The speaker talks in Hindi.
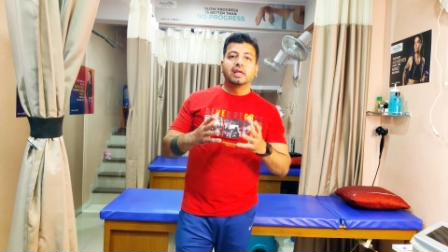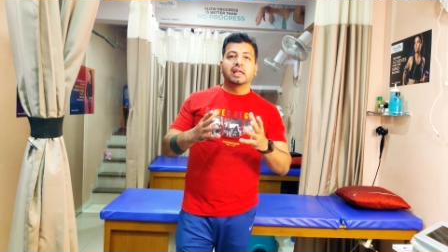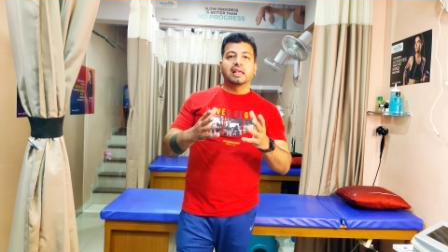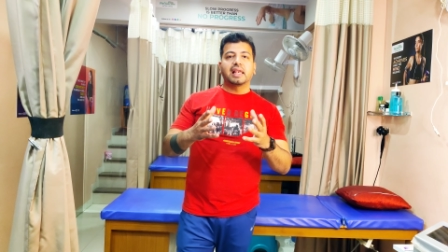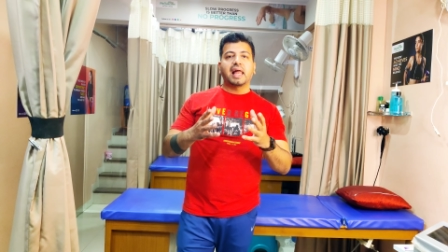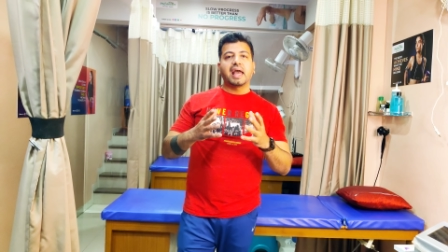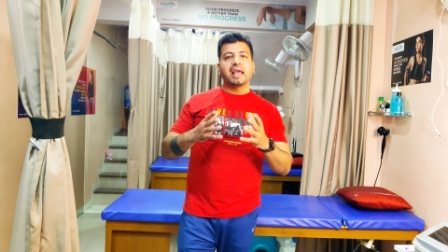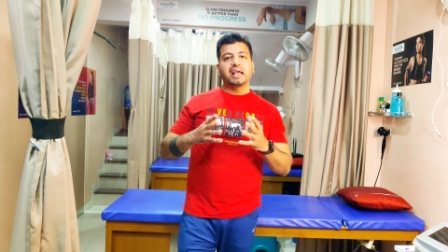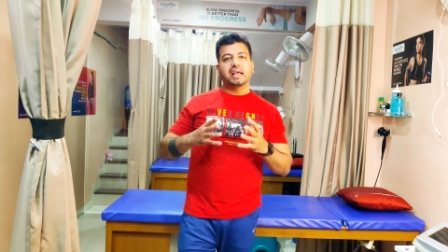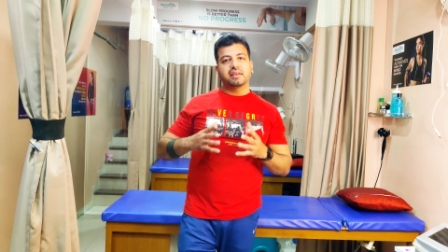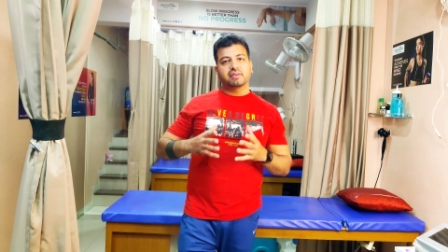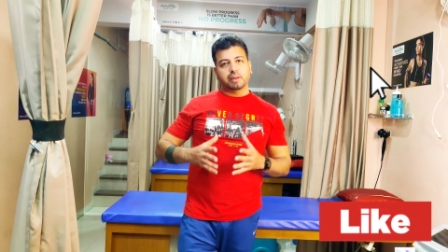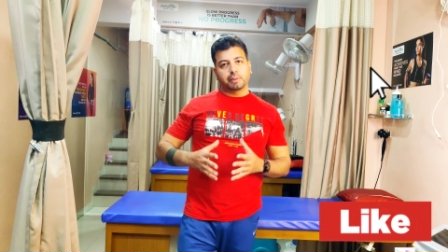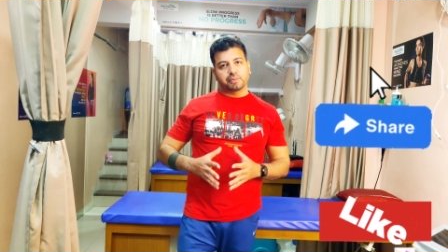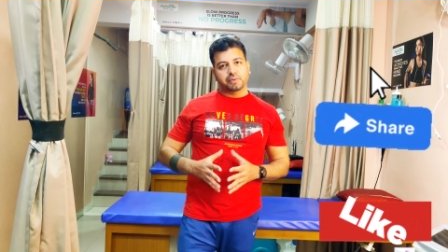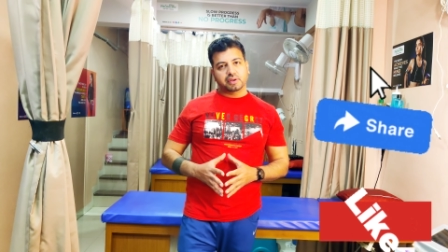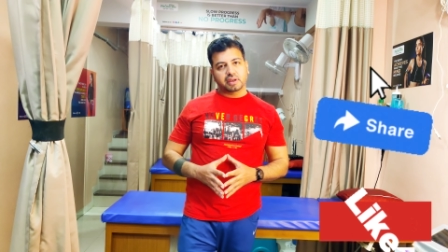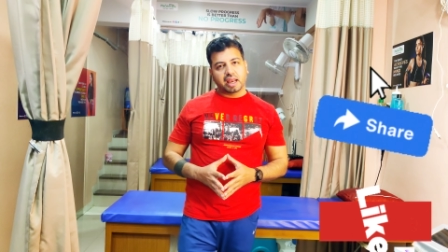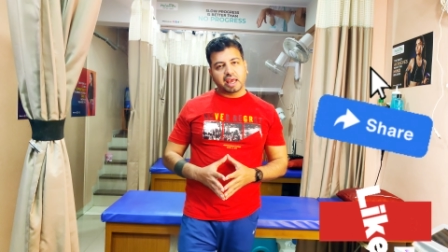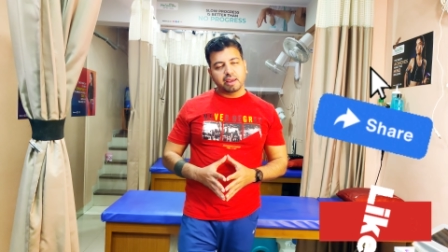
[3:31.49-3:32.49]
लाइक
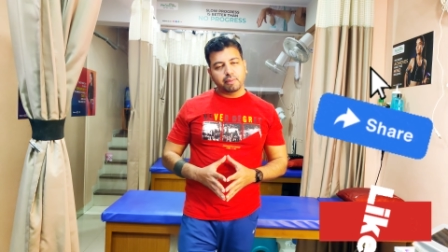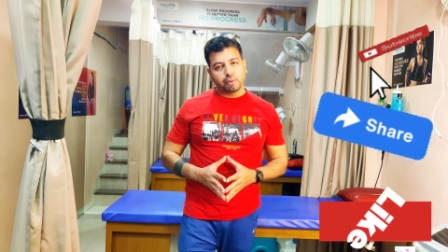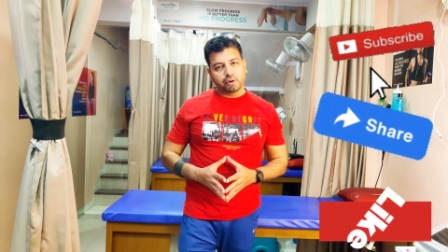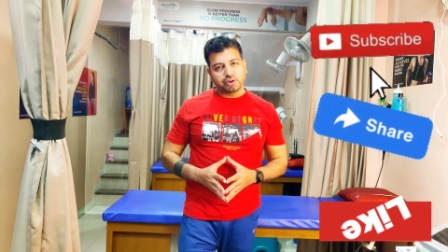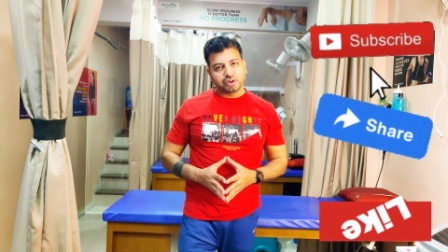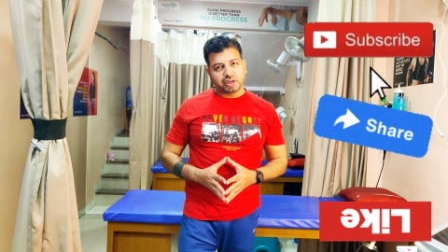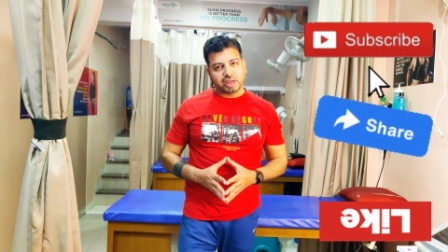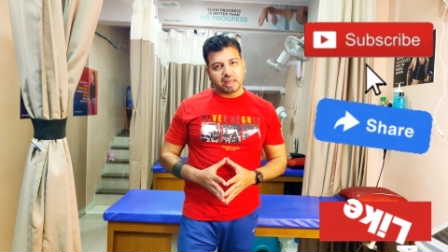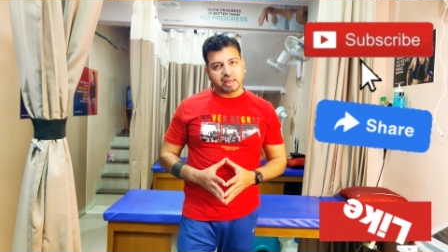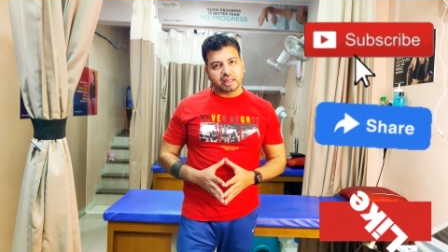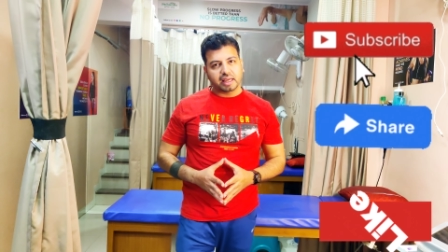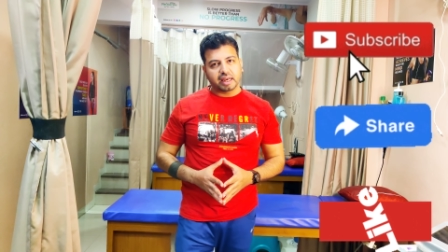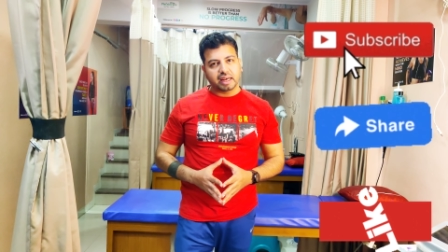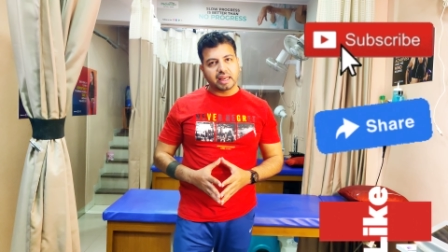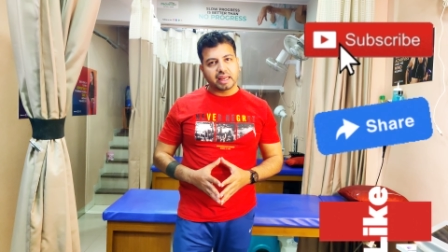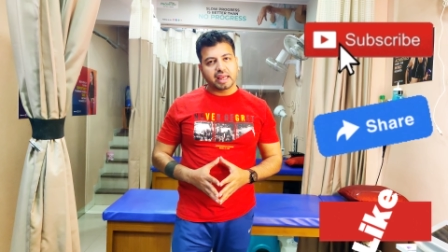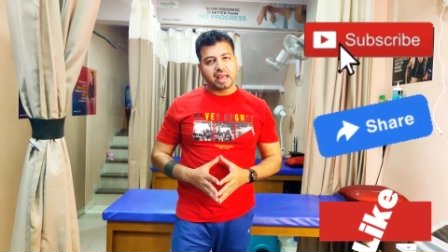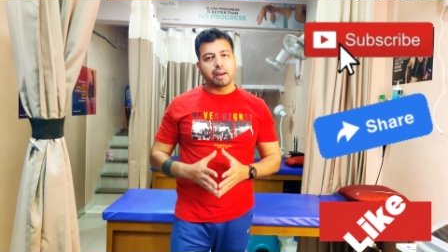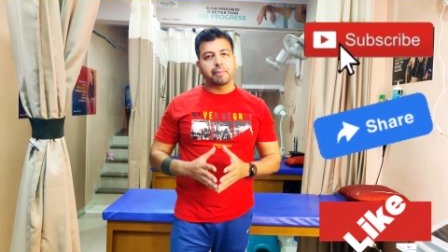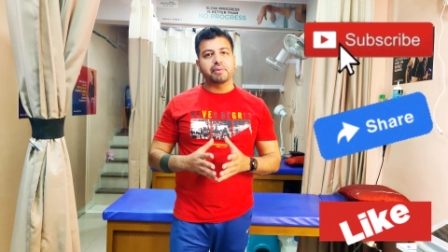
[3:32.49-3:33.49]
सब्सक्राइब और शेयर कर रहे
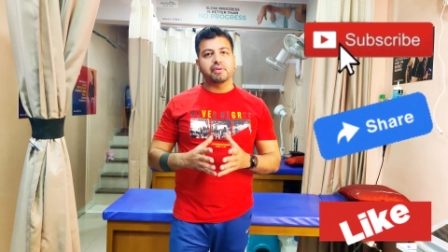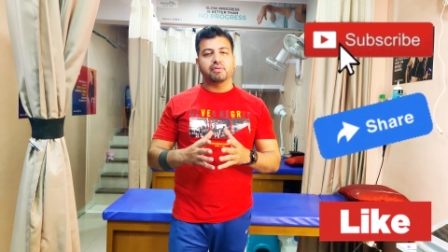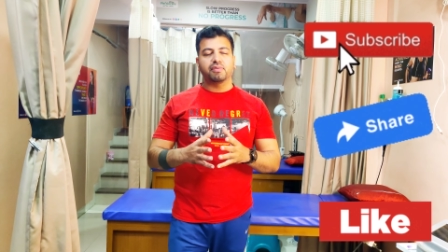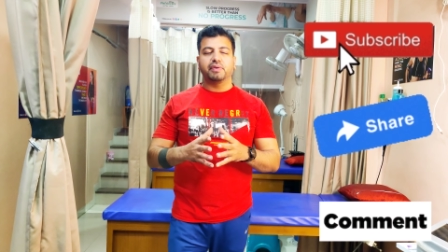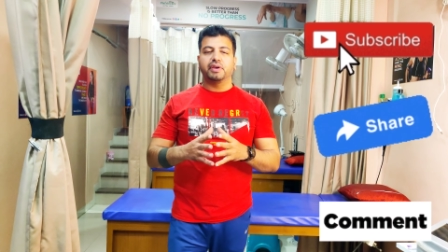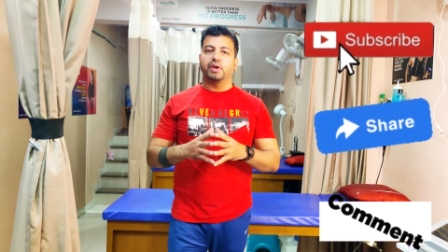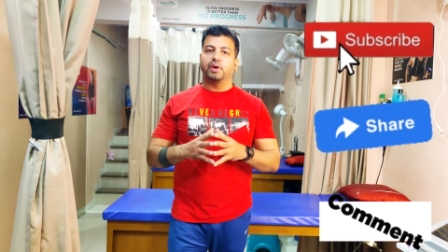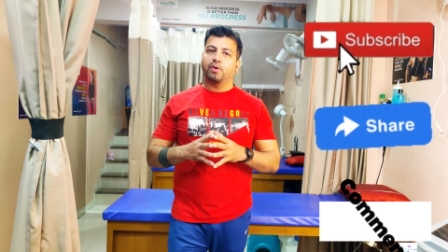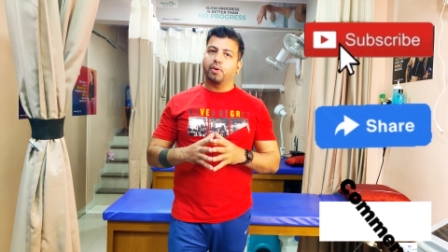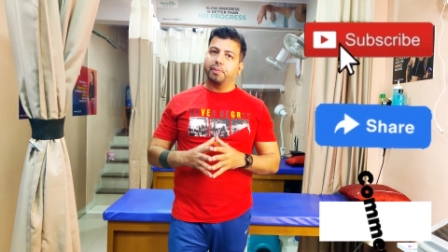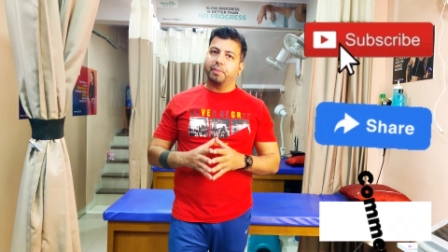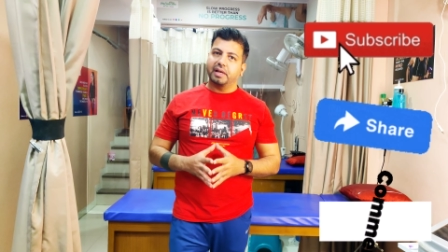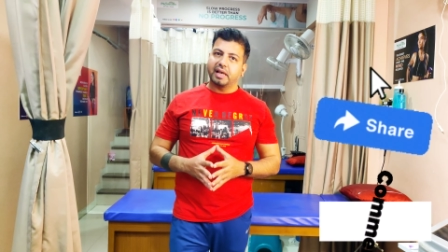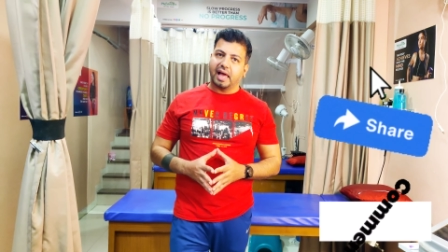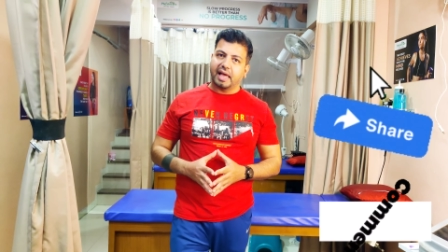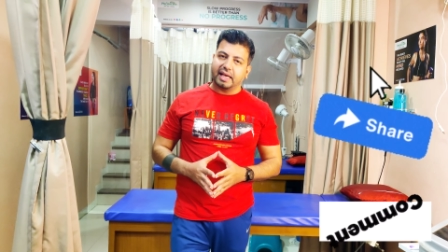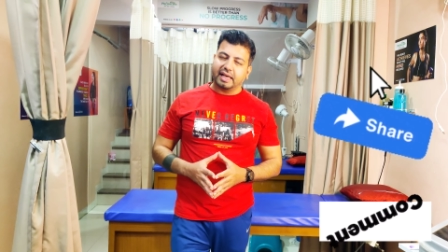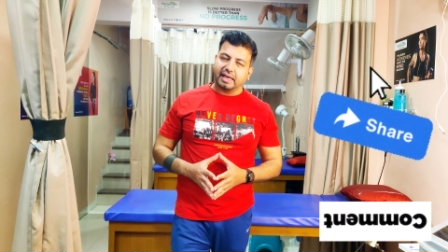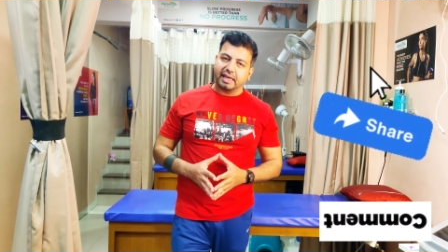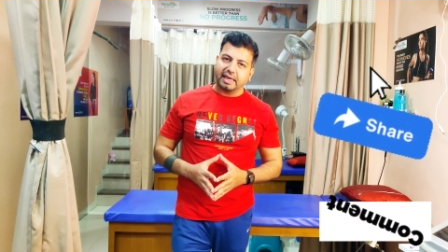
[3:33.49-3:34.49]
हैं आप इस वीडियो को भी
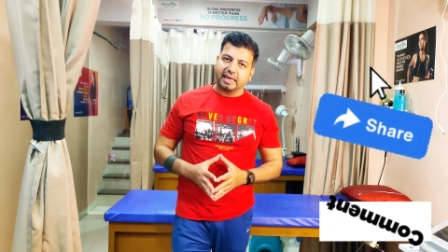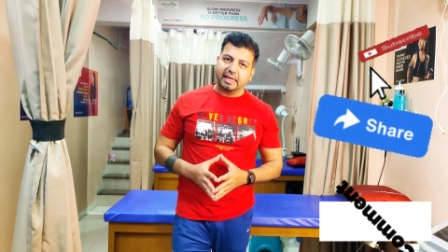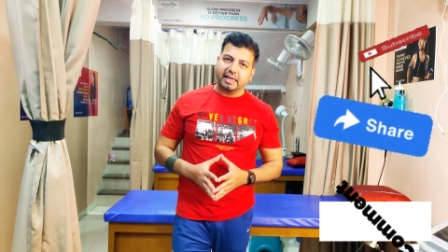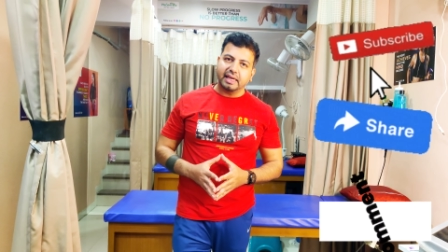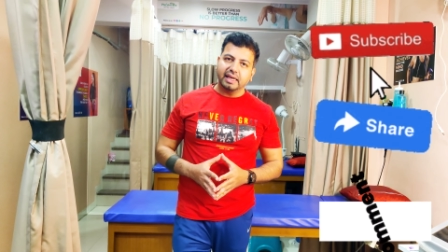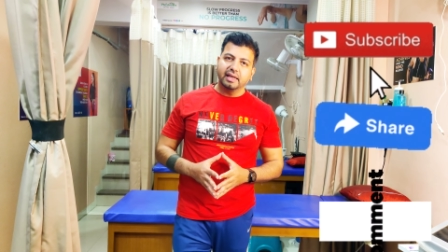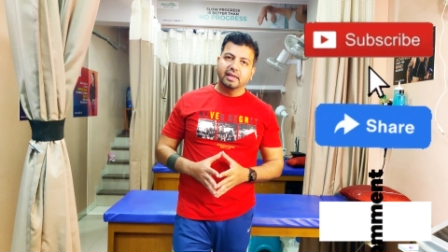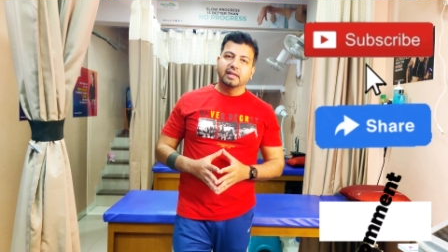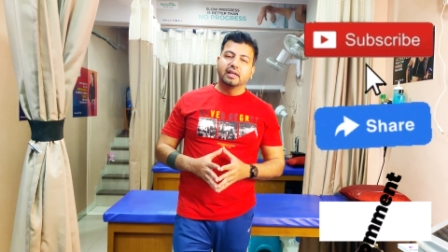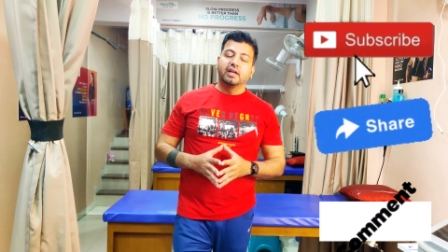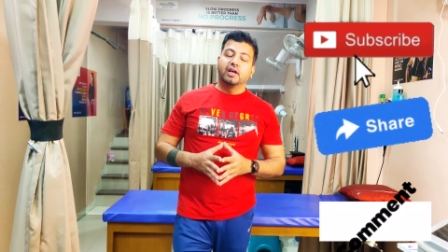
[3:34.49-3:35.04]
लाइक करेंगे